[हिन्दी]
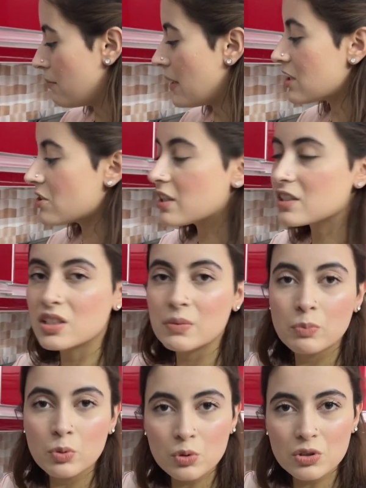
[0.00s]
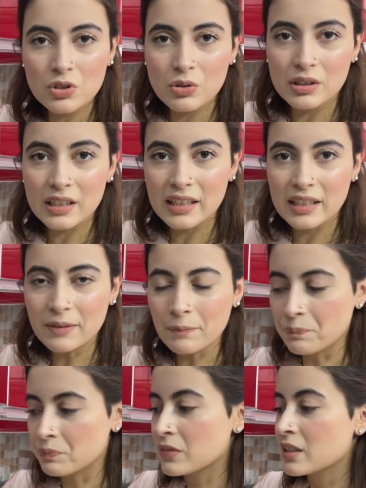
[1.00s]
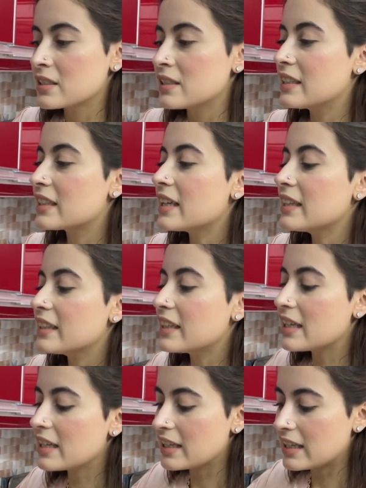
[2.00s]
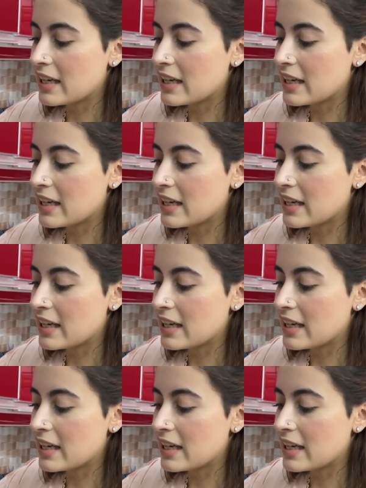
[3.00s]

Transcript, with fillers: मेजरिंग स्पून होते हैं ठीक है ये